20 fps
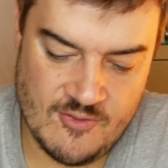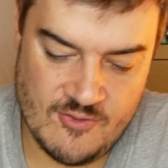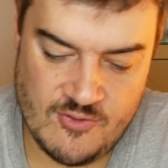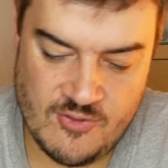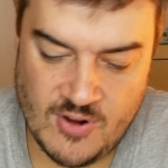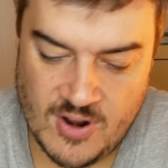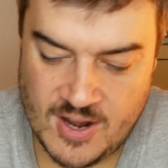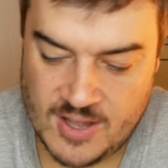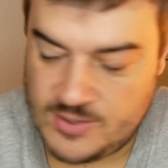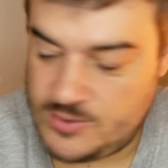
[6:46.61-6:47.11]

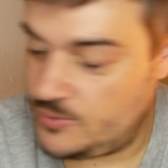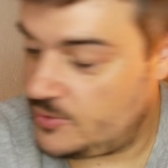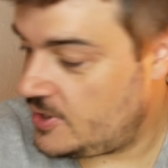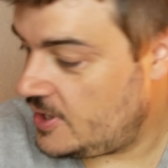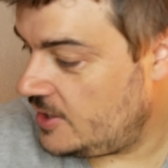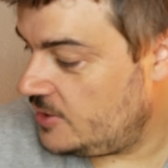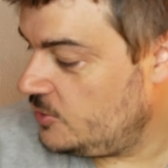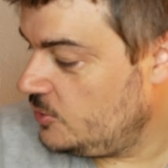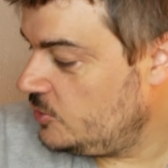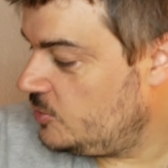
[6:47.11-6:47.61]
Voilà,
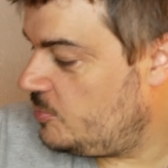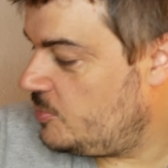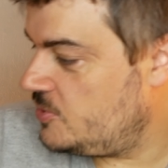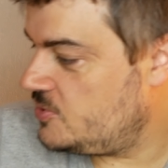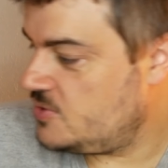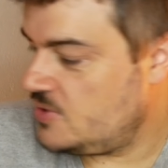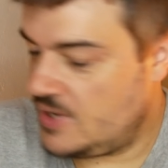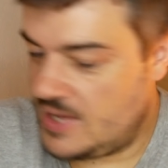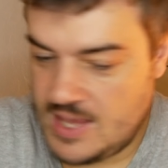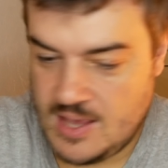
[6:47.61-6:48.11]
donc un autre
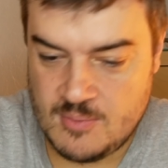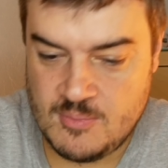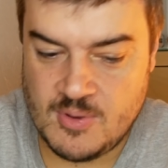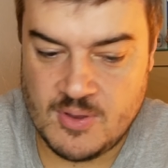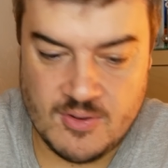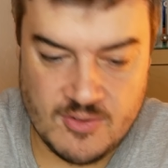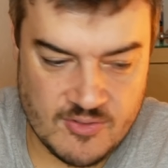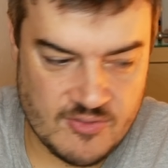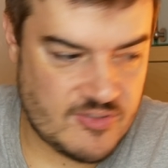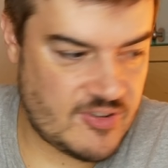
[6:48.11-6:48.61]
puzzle
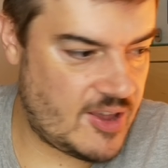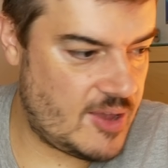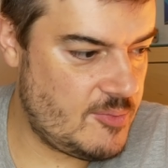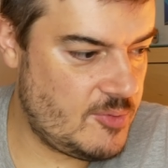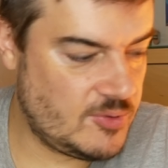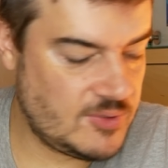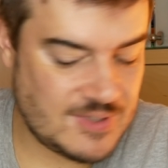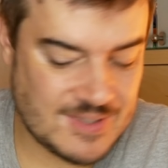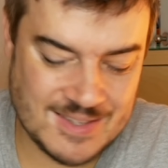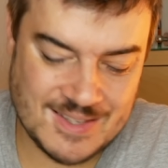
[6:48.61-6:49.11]
game
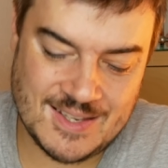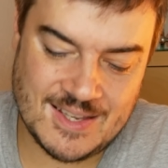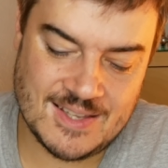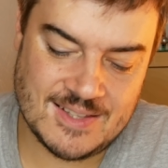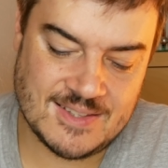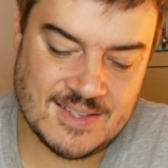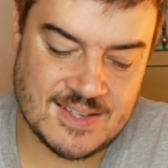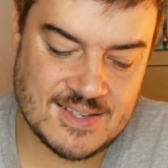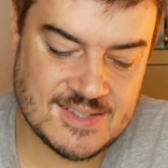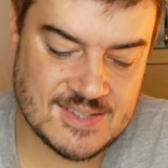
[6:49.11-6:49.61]
vraiment
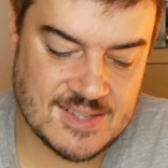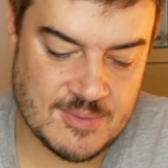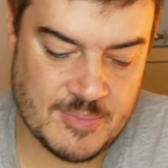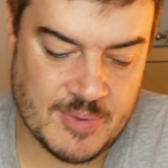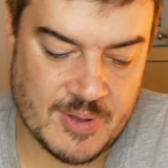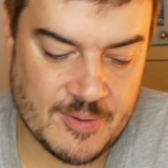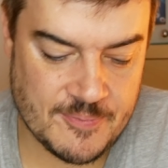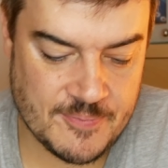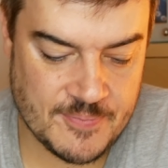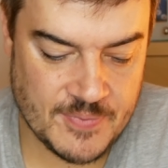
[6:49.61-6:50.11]
très très
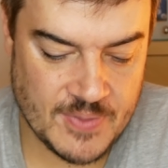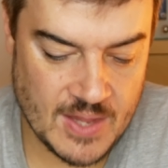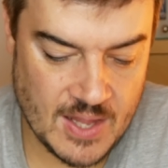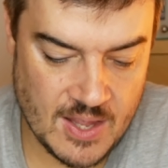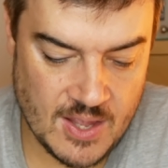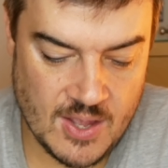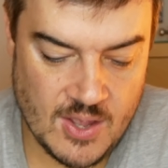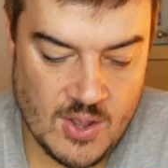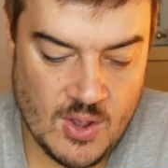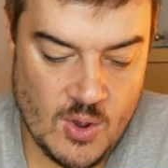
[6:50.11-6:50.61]
sympa.
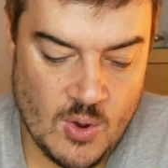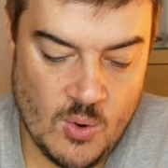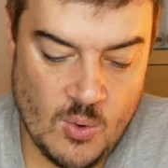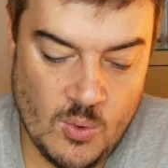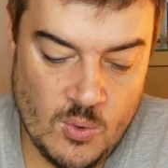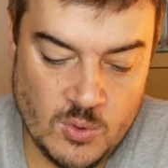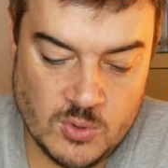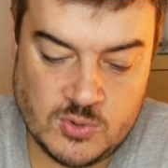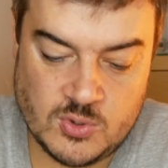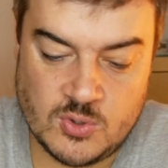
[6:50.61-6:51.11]

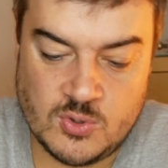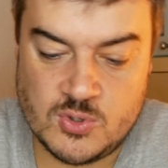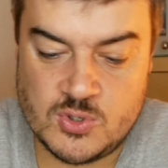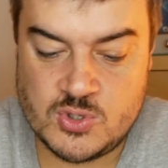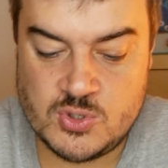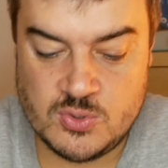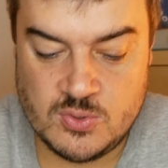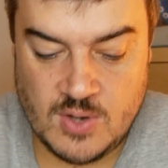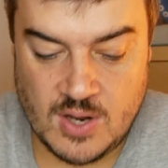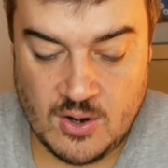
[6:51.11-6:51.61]
Autre
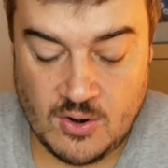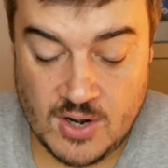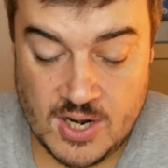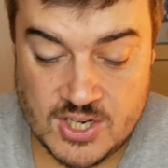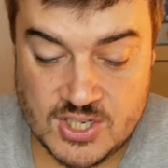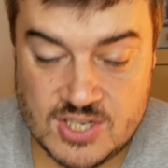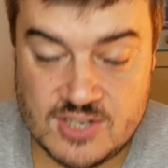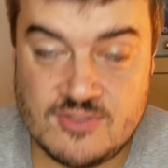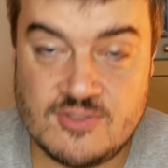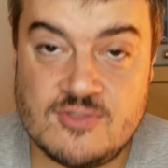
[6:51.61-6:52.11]
jeu, alors
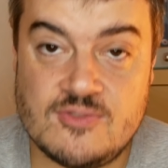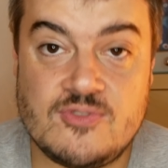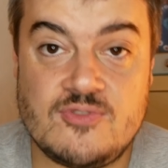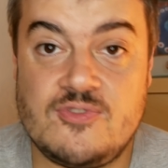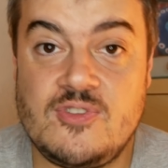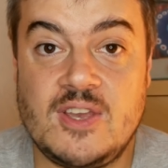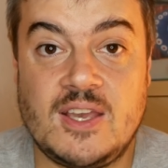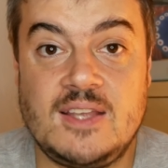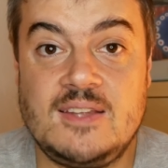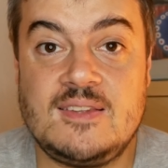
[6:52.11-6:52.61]
là j'ai
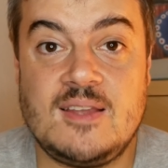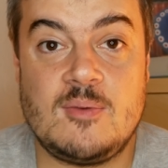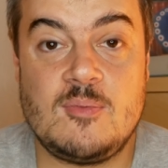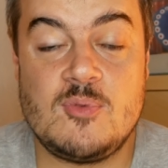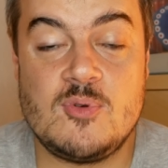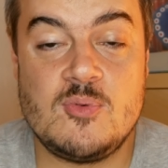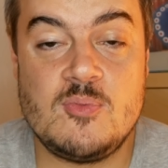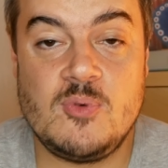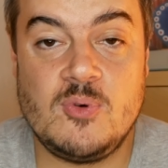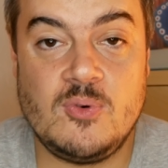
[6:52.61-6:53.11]

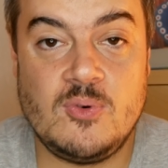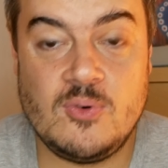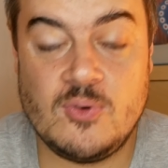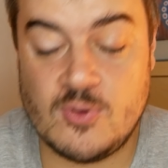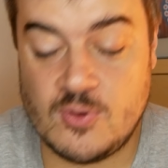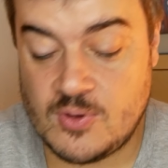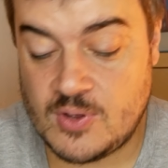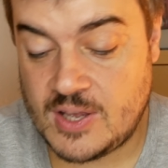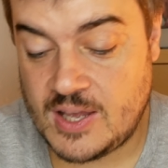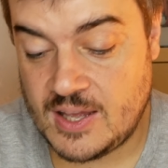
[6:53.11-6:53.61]
véritablement
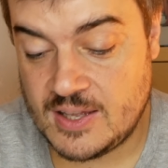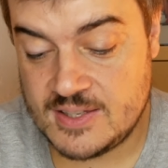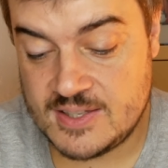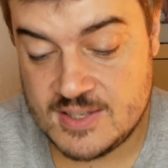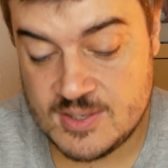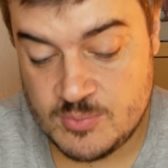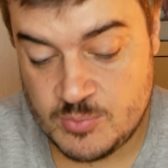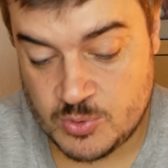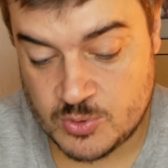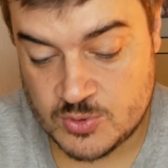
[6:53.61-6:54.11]
euh,
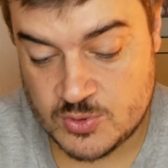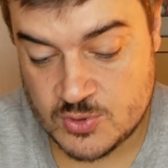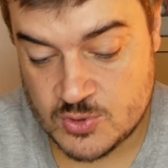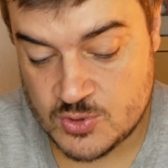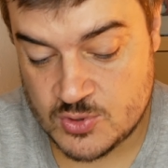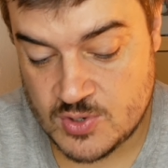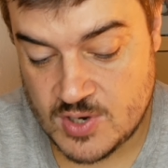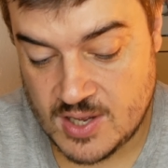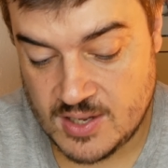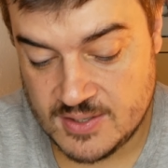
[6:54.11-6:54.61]
craqué pour ce
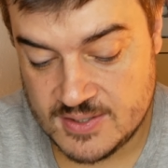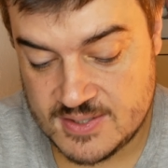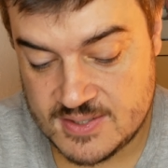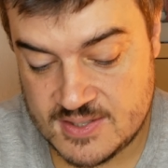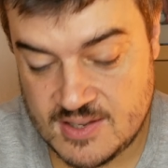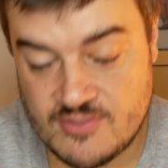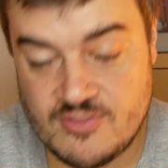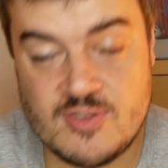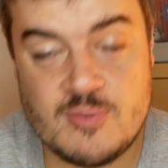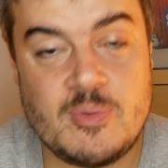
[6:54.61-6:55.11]
jeu-là,
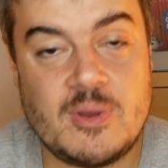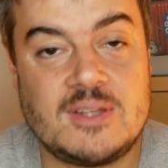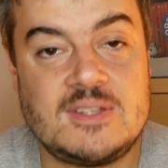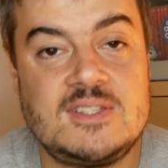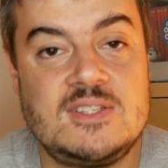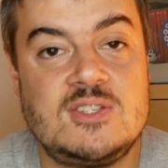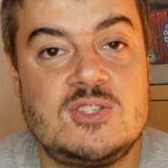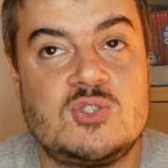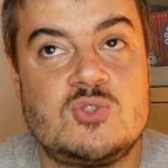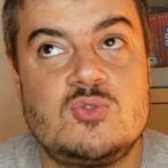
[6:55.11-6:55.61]
ça fait
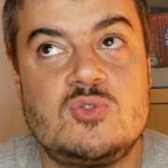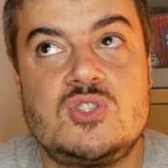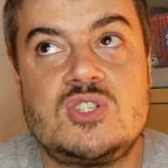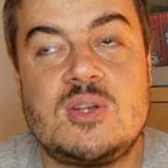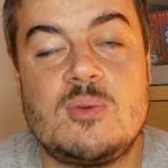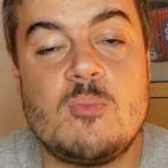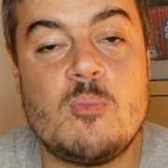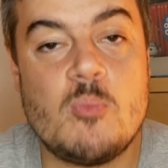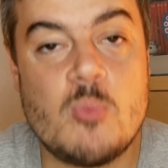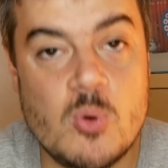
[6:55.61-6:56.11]
partie des jeux que
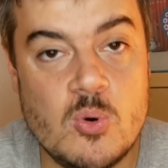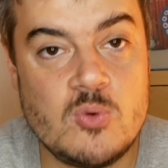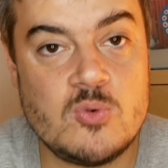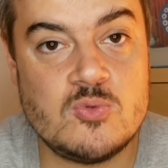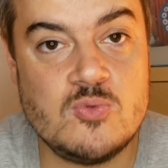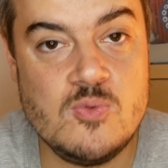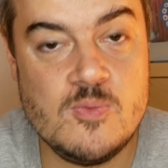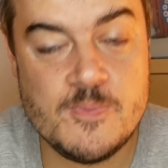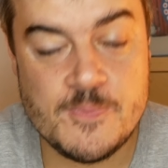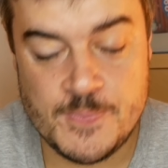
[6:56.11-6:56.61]
j'aime
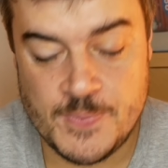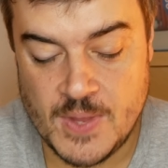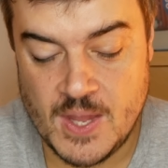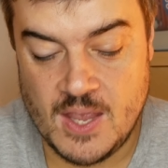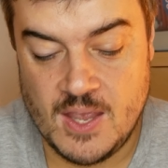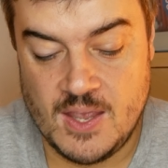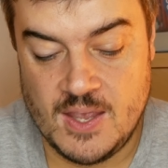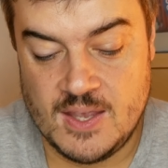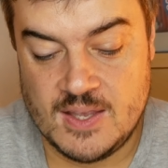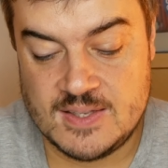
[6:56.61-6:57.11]
beaucoup.
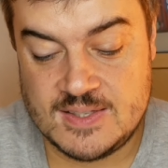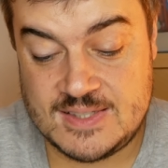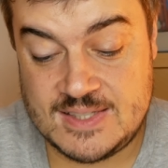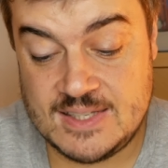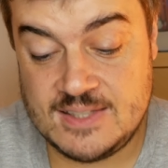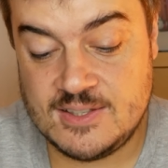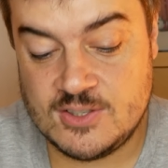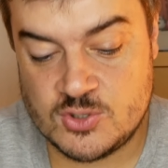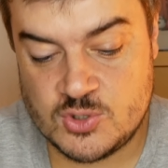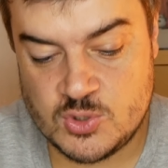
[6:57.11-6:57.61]

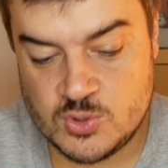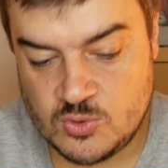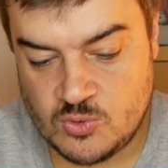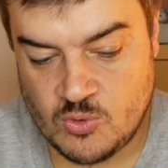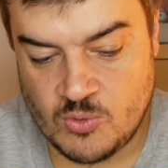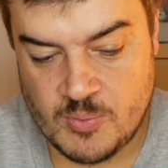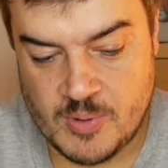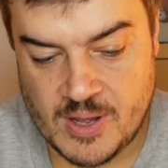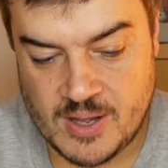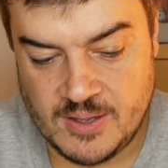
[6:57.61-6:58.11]
C'est un jeu de
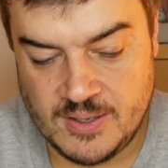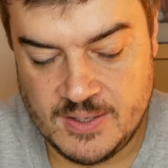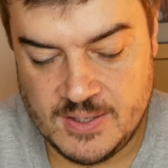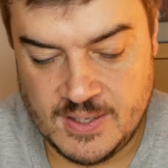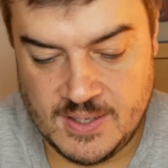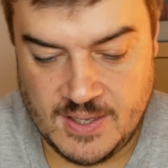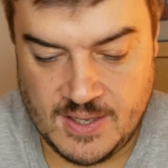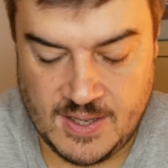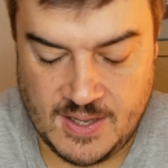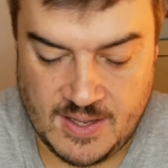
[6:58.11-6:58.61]
combat,
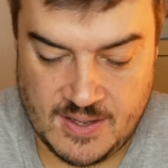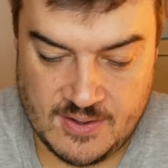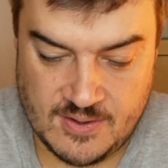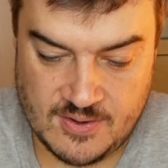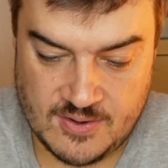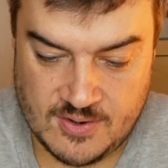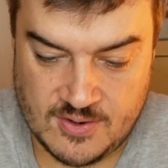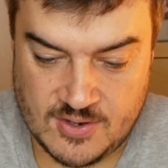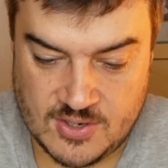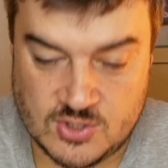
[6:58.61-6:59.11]
euh,
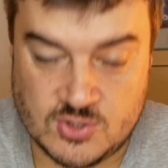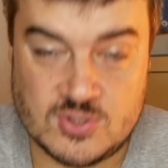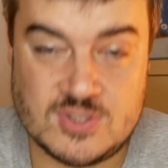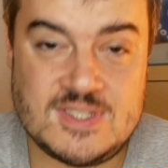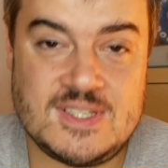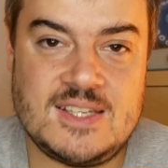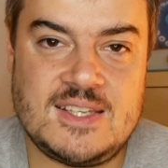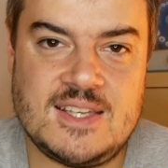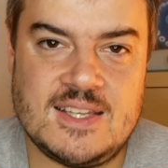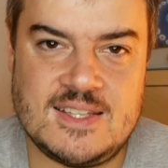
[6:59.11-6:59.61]
je
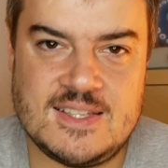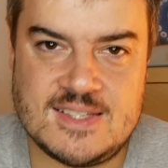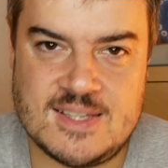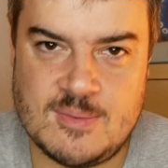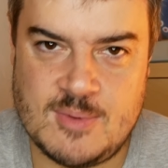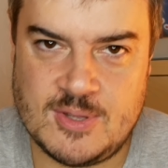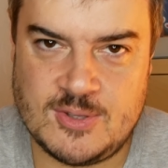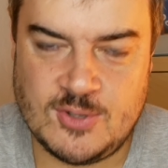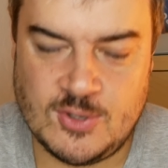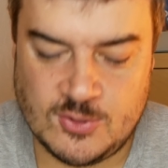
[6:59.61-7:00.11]
sais qu'il y a des
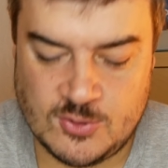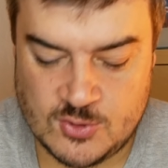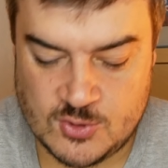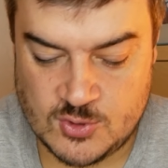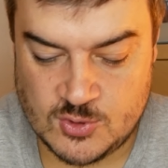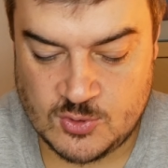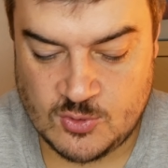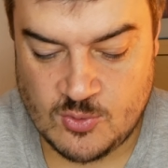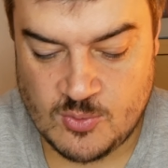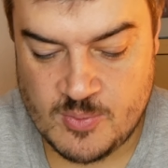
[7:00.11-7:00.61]
amateurs de
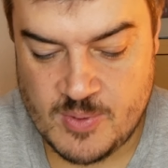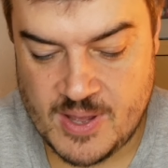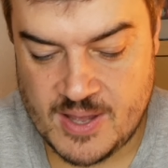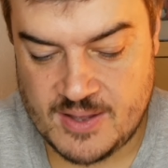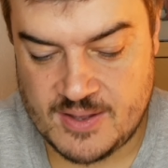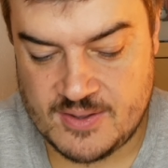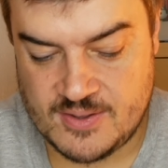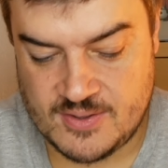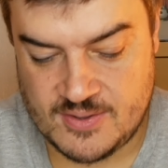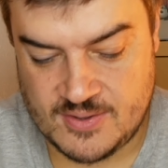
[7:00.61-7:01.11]
jeux de
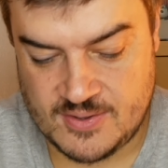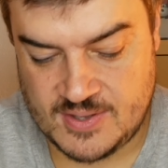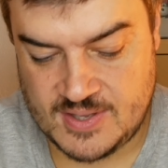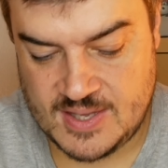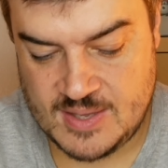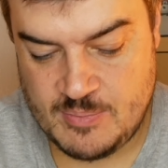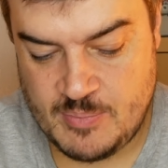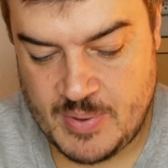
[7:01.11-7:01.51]
combat euh, qui